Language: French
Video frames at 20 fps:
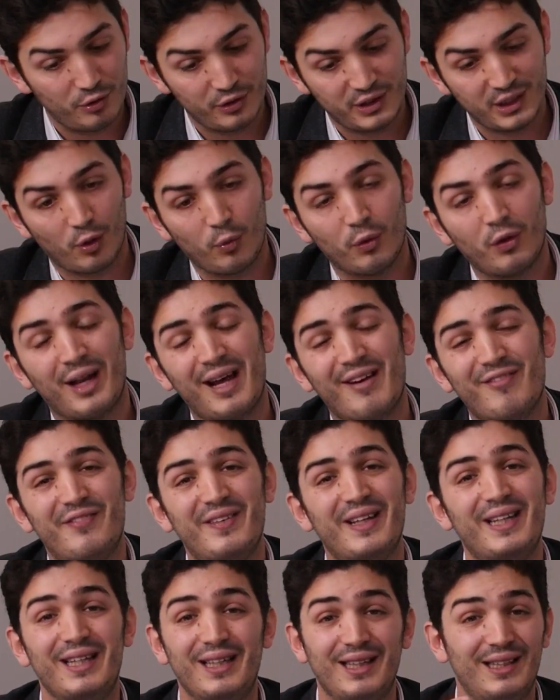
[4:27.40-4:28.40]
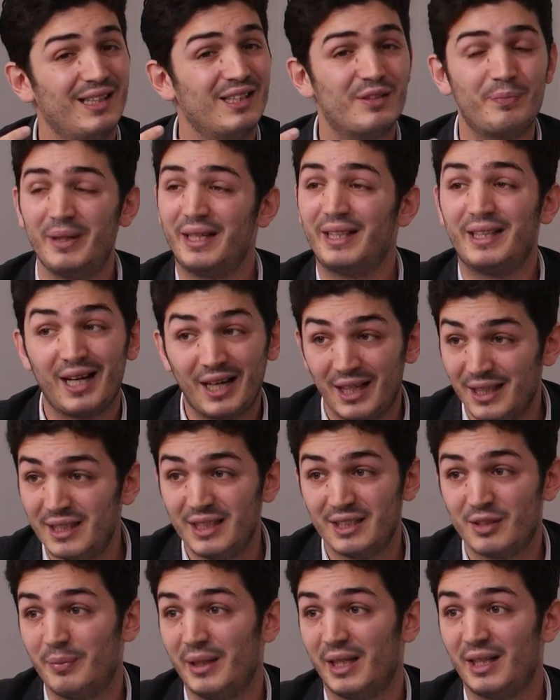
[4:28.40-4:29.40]
le dire, on en a fait des spectacles et des
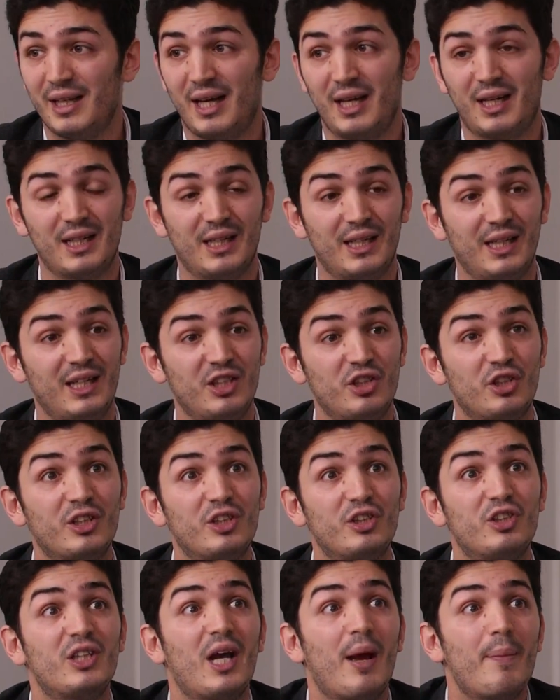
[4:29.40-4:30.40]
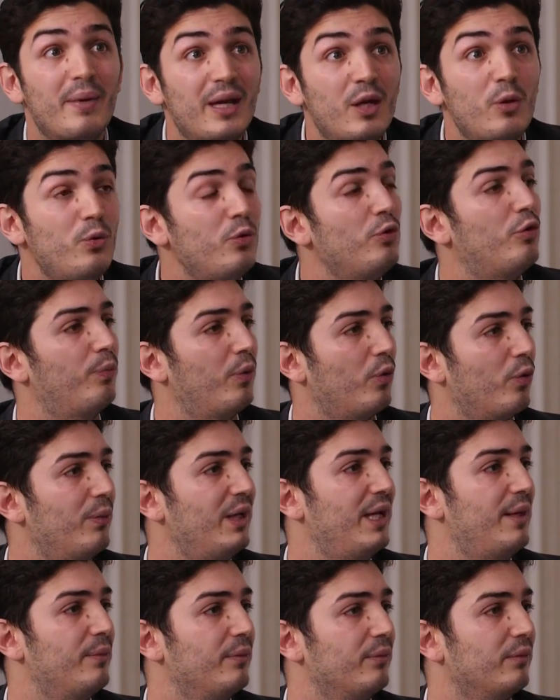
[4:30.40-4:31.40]
spectacles et j'ai jamais eu de
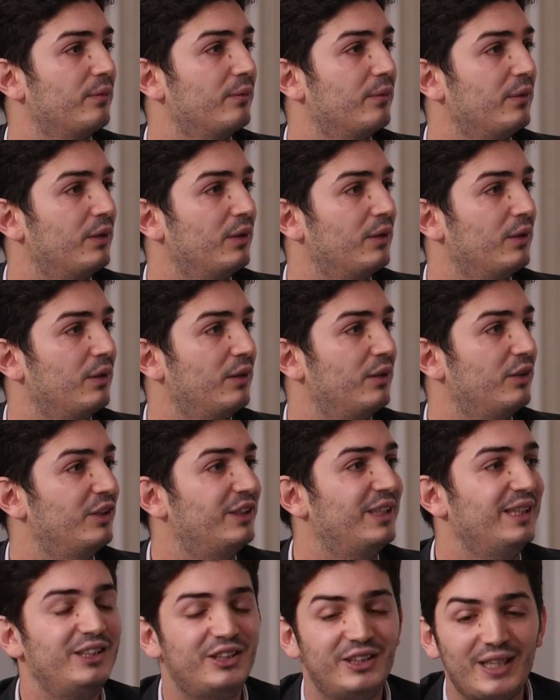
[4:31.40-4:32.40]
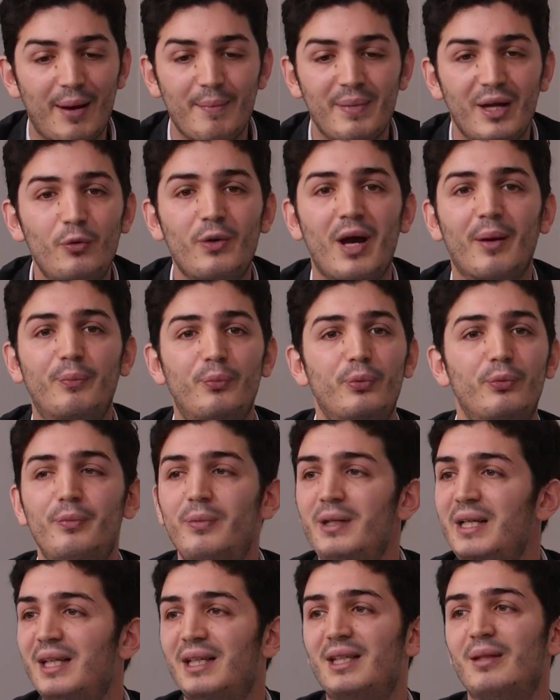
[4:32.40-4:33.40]
problème. J'ai jamais eu un
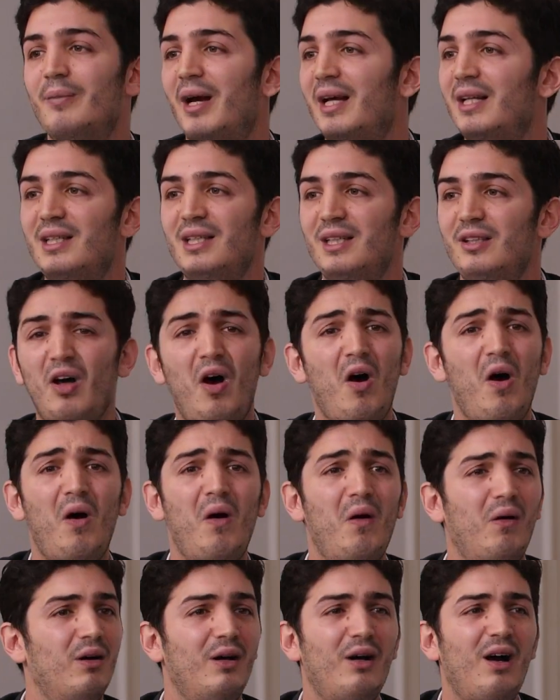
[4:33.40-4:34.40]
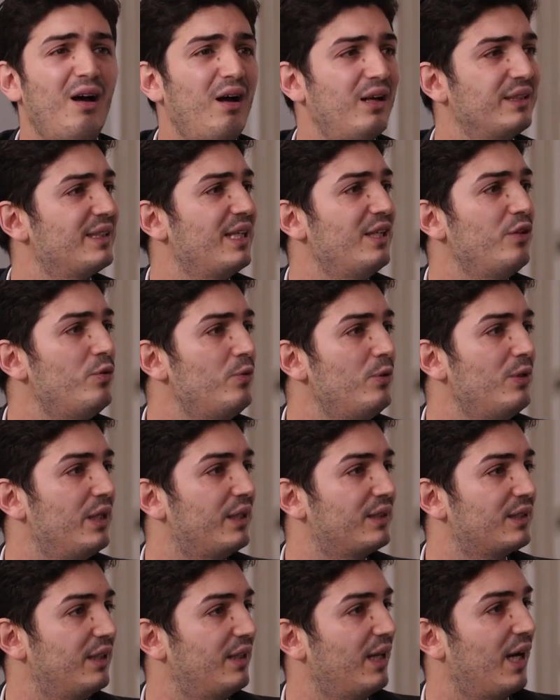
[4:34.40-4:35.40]
public qui m'a dit non, ah, c'est nul,
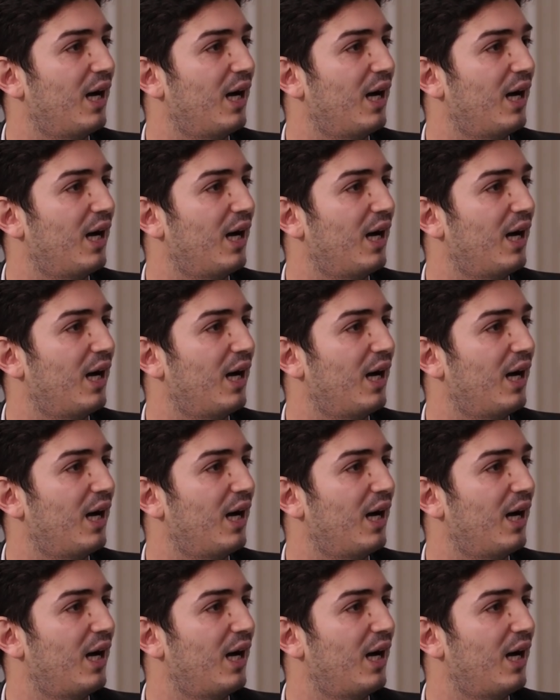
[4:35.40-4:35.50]
etc.